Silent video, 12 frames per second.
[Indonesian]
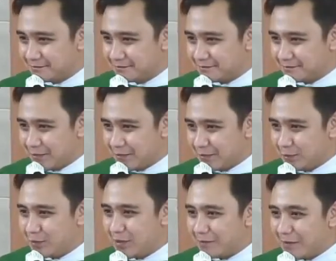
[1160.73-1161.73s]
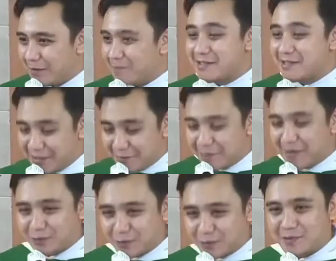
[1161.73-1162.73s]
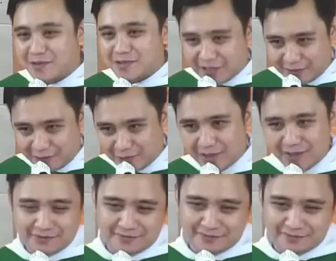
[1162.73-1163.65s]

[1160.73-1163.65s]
Untuk apa menjadi batu sandungan?